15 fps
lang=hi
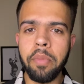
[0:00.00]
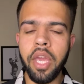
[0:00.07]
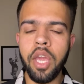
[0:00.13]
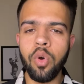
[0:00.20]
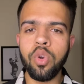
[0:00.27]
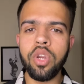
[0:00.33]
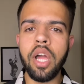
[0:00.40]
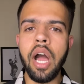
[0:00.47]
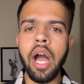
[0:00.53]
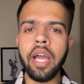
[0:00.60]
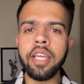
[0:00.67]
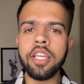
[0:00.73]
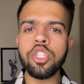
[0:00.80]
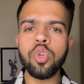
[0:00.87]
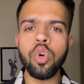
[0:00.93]
में उनका
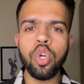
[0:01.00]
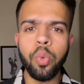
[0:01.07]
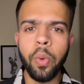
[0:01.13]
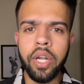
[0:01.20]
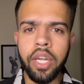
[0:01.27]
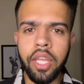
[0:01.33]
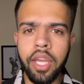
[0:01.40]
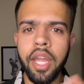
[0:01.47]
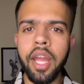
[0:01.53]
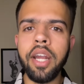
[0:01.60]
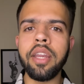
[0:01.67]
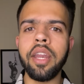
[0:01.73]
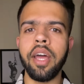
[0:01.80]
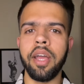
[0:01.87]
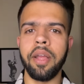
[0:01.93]
हाईएस्ट स्कोर 28
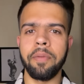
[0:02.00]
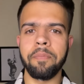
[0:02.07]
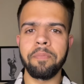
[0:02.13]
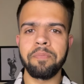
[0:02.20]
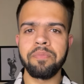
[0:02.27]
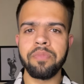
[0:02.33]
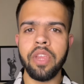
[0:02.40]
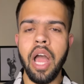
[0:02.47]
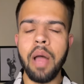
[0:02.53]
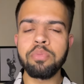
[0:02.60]
रहा है आप